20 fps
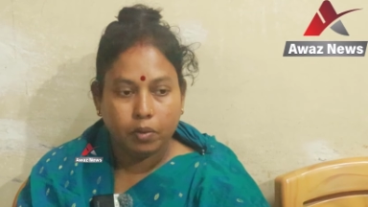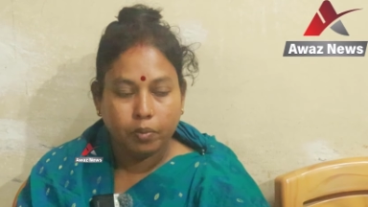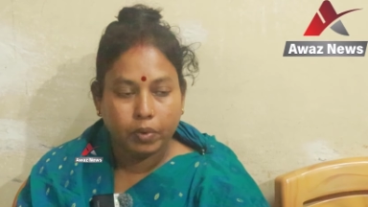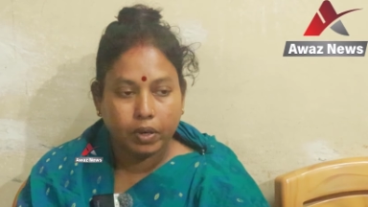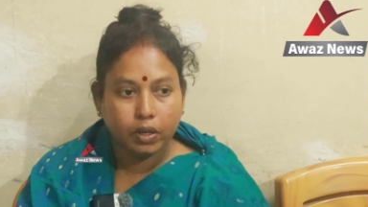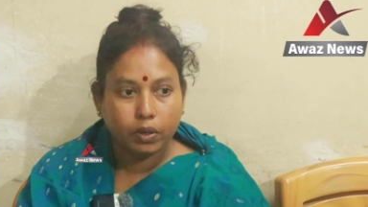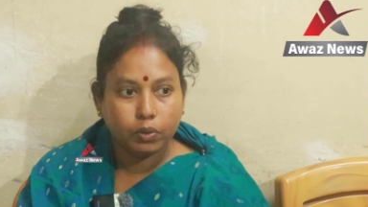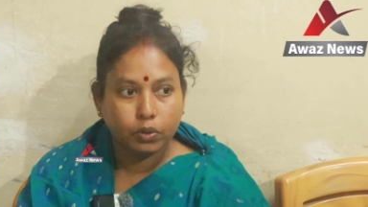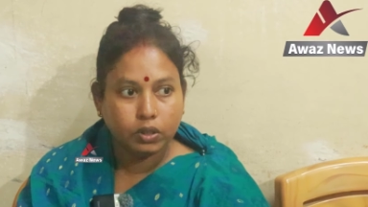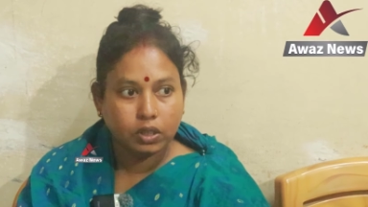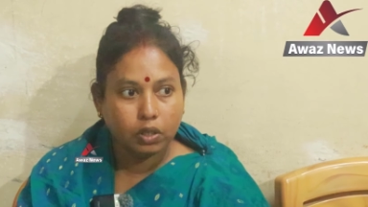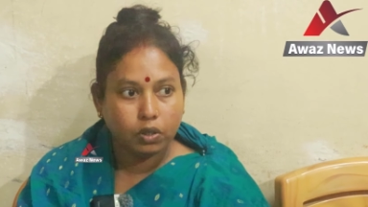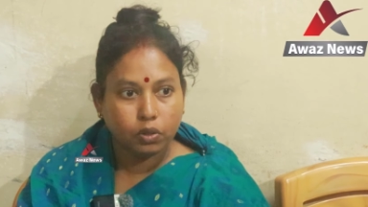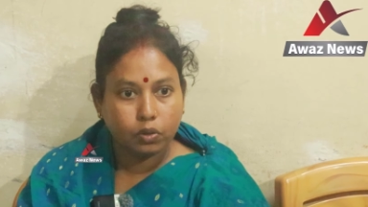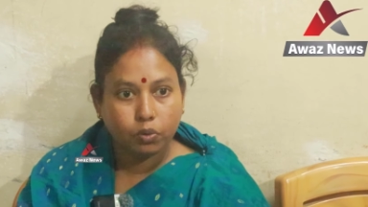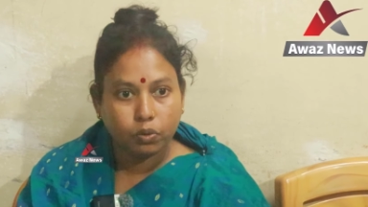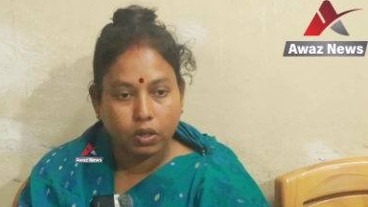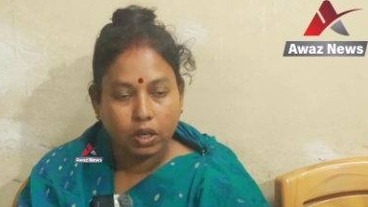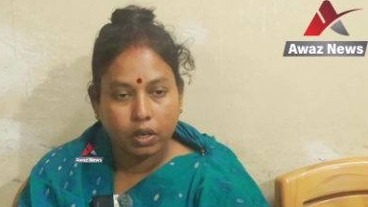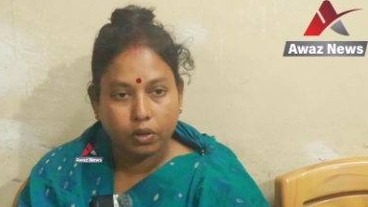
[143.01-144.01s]
মানে ও যখন
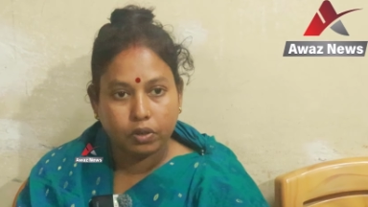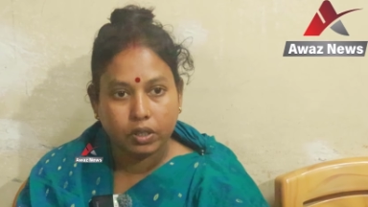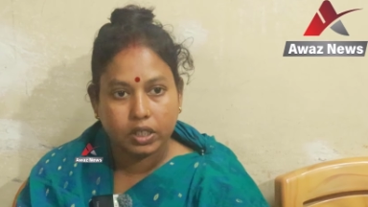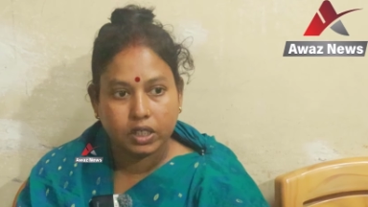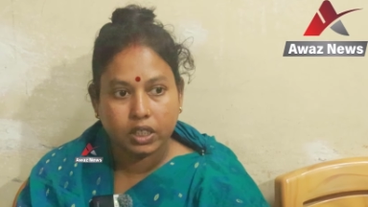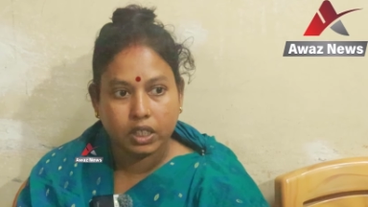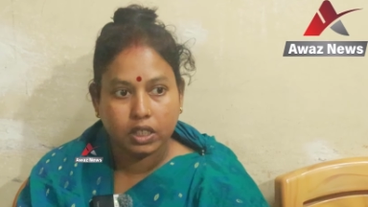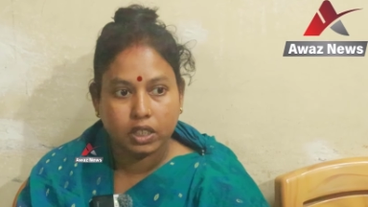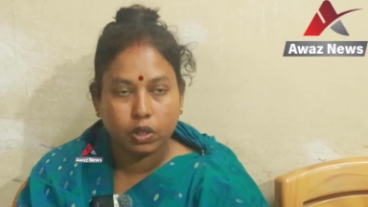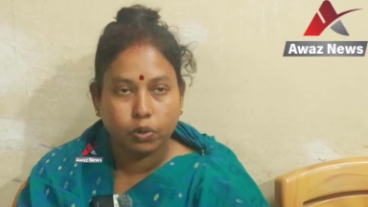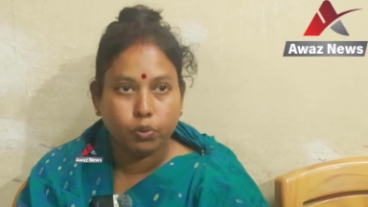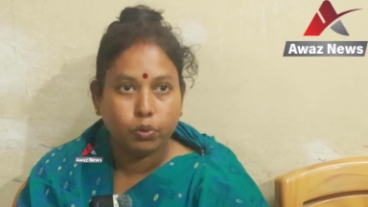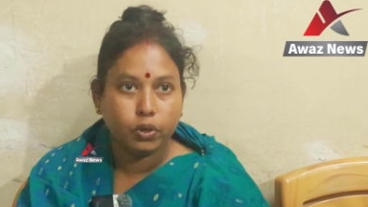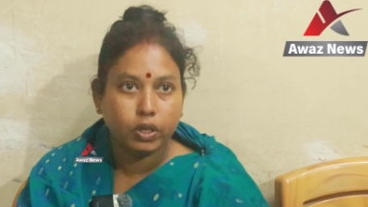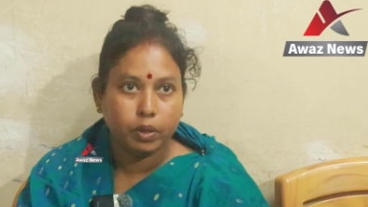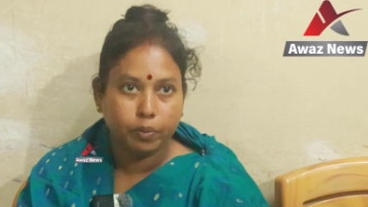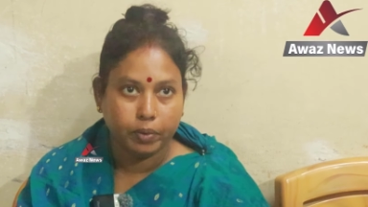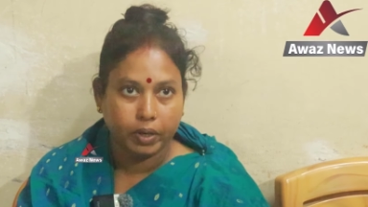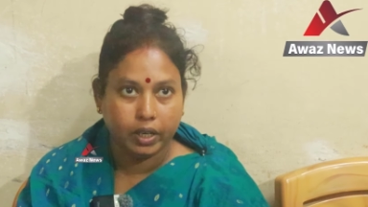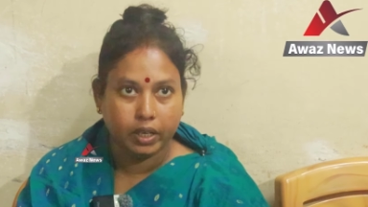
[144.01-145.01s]
গুলাগুলি শেষে
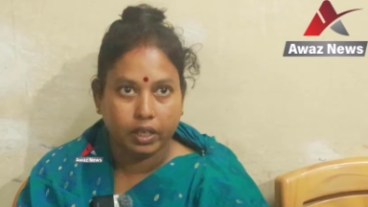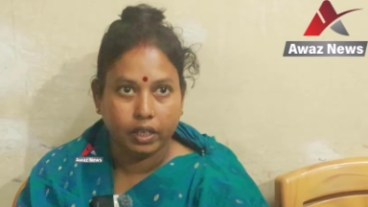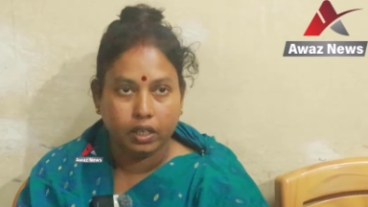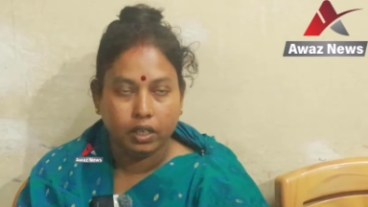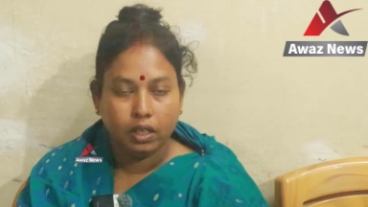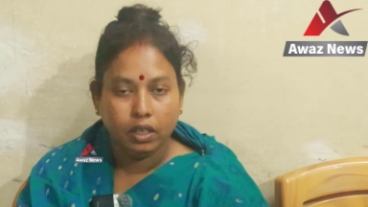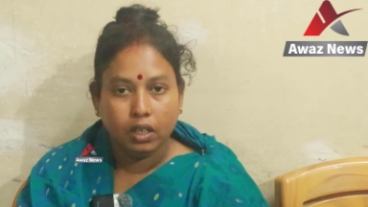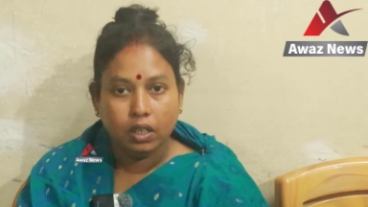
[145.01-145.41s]
উকি মারে